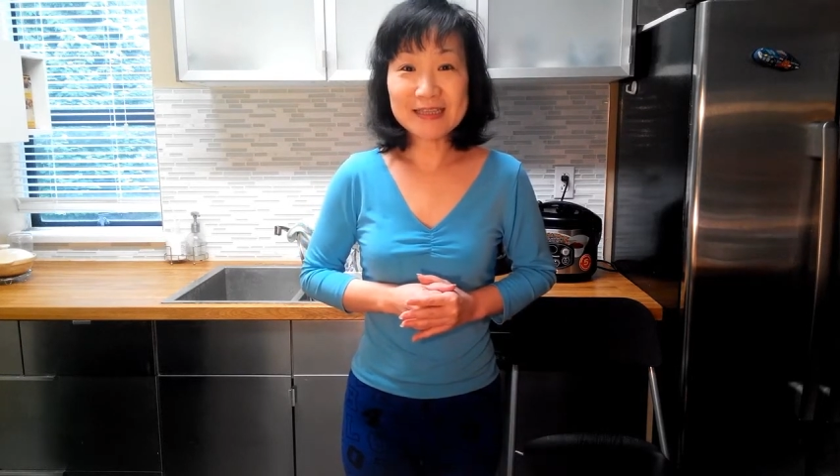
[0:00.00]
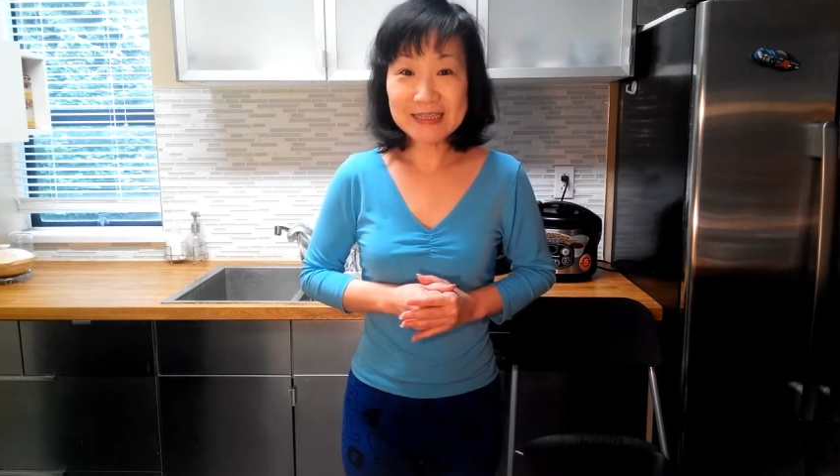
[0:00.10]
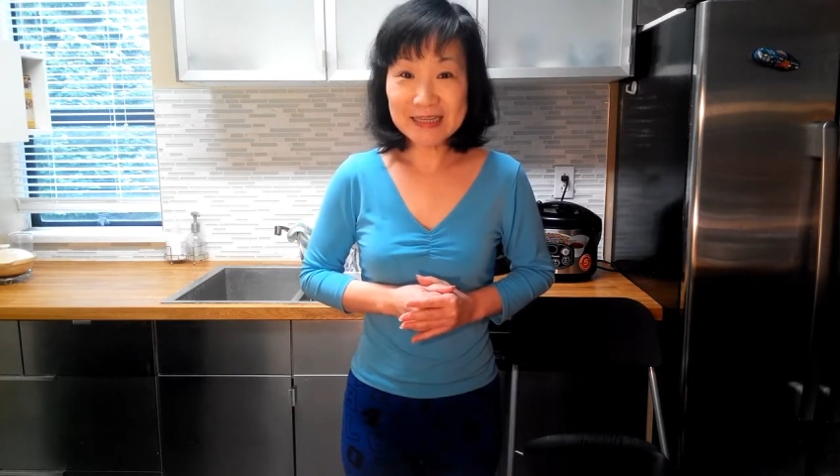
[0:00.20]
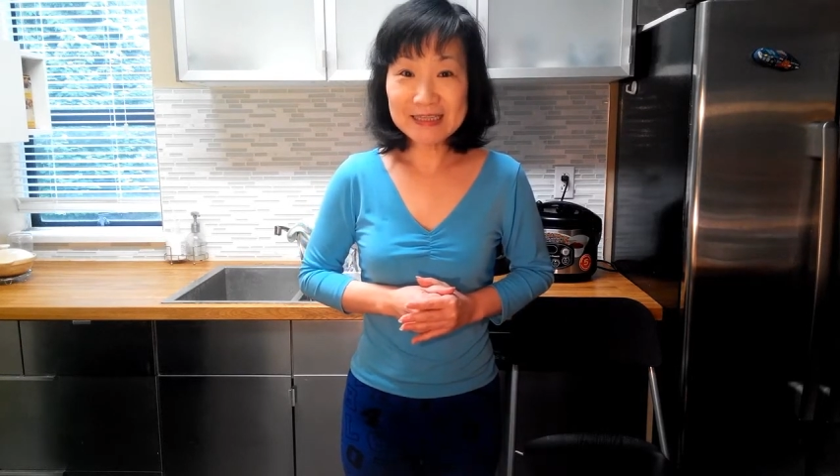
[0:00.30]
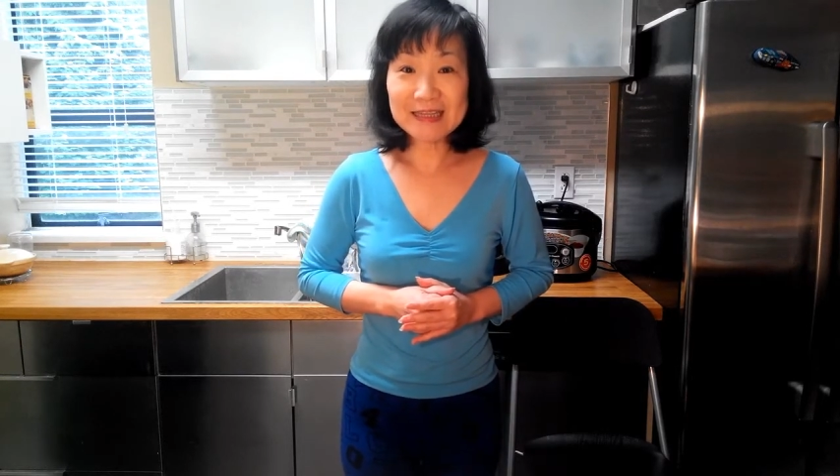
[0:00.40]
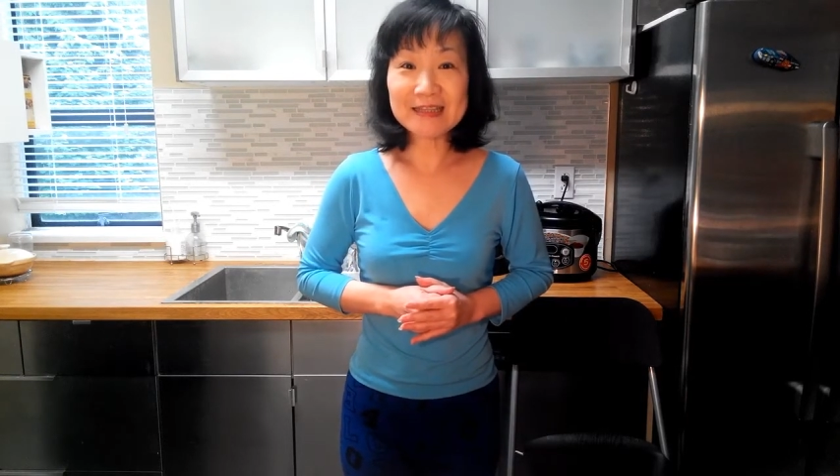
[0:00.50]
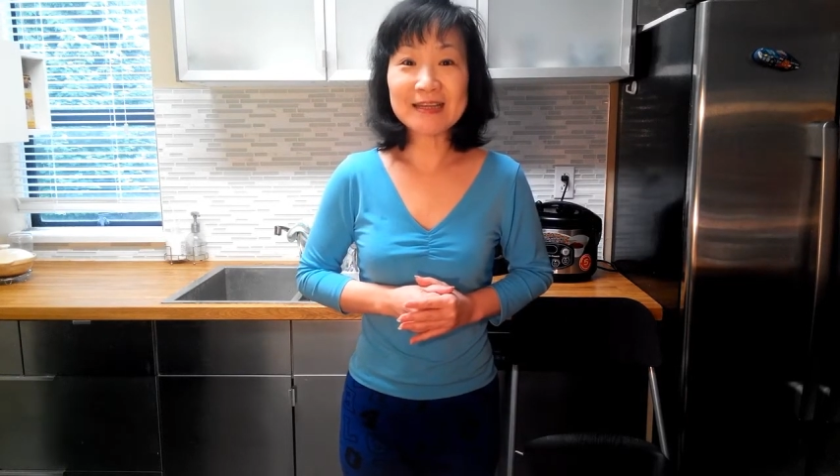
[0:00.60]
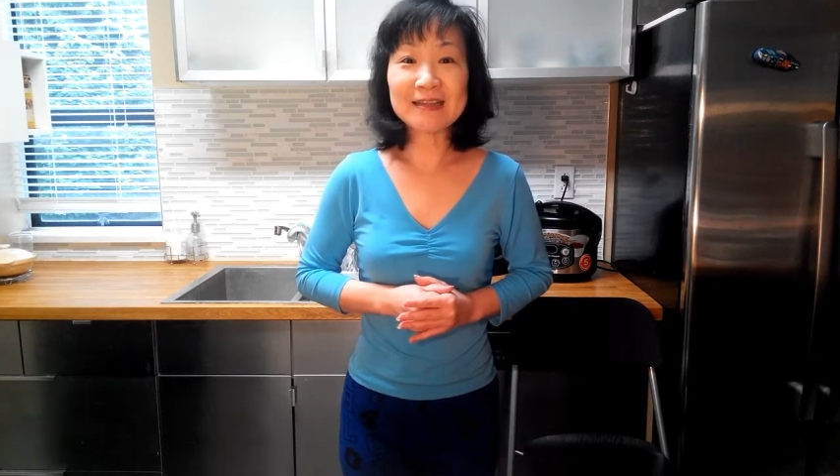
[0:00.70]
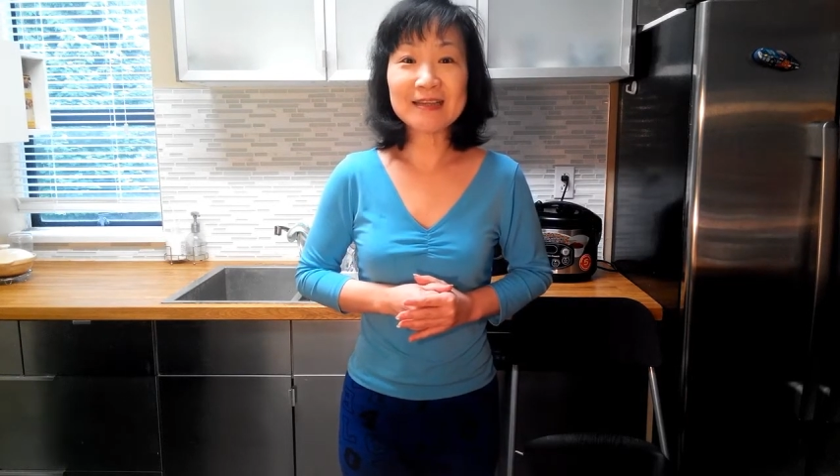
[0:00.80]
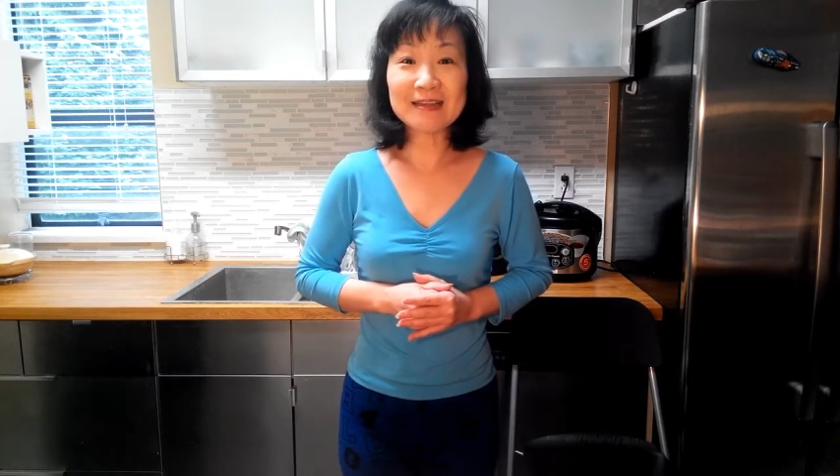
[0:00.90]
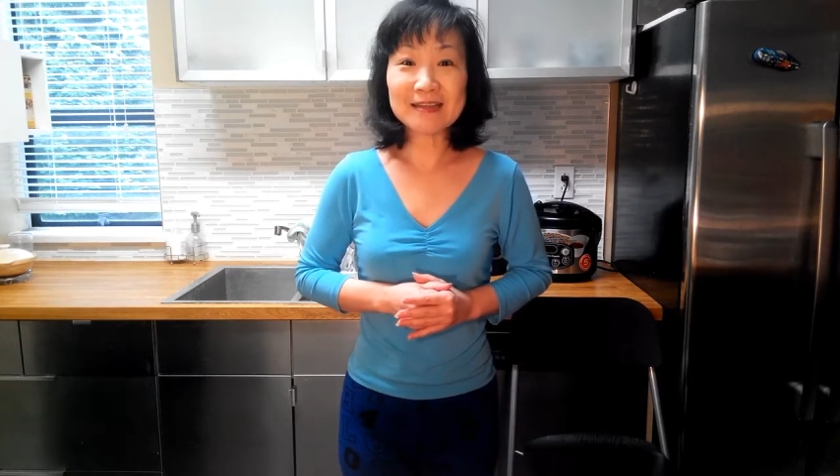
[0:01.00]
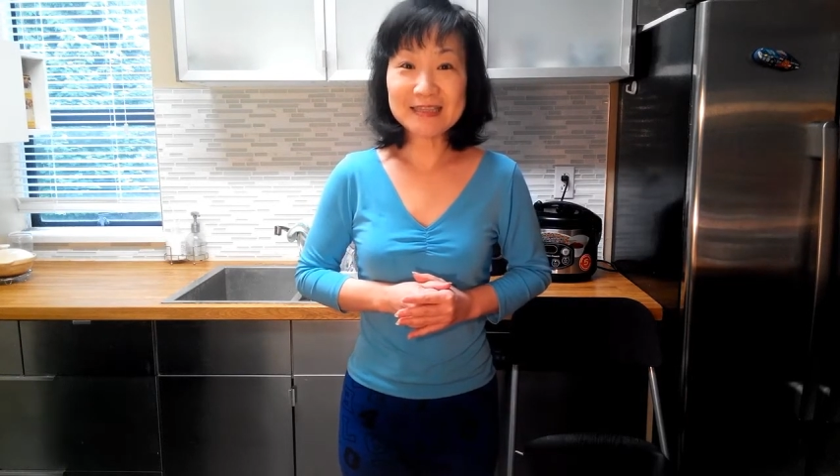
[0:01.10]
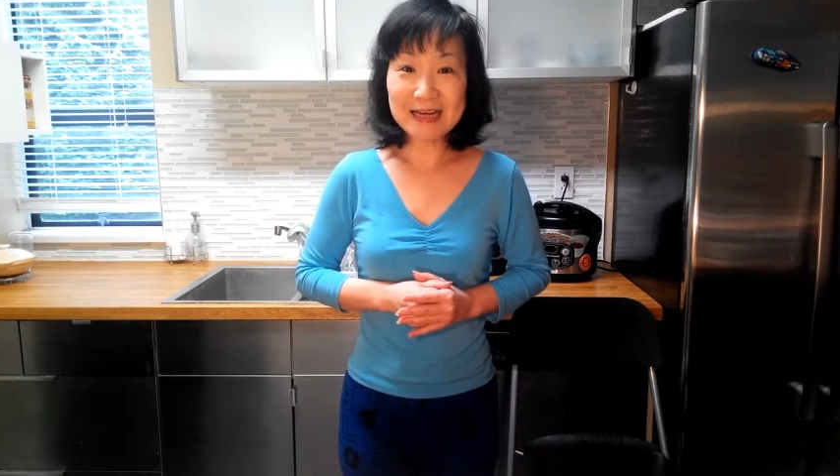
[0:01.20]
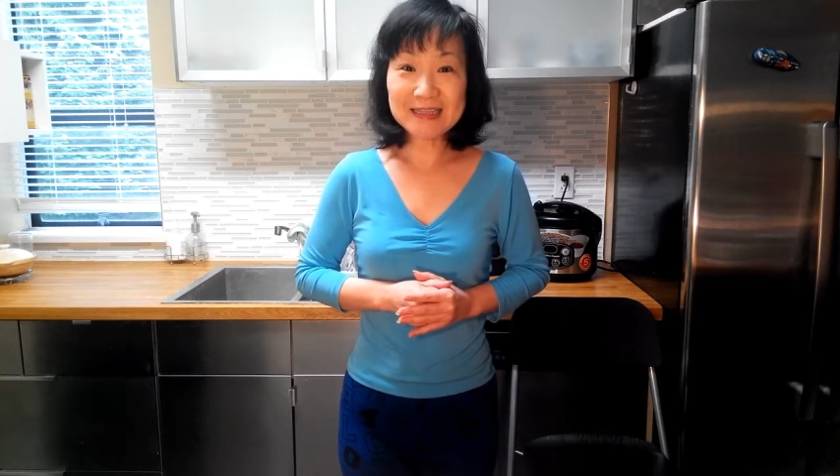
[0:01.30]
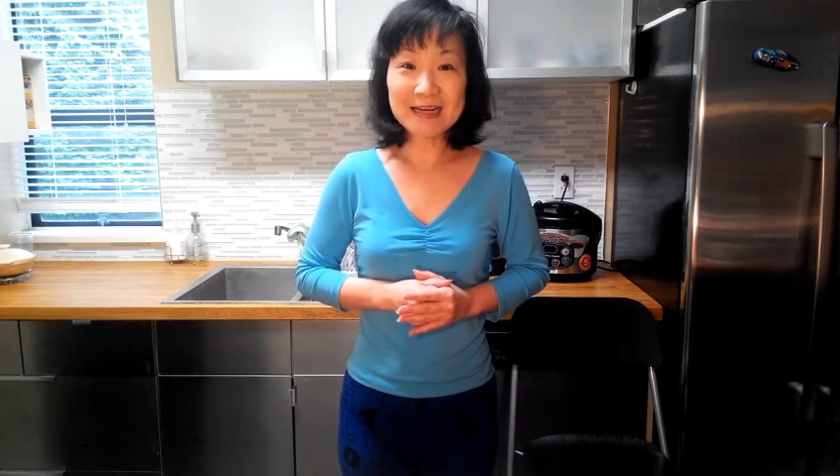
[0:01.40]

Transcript: 简简单单的家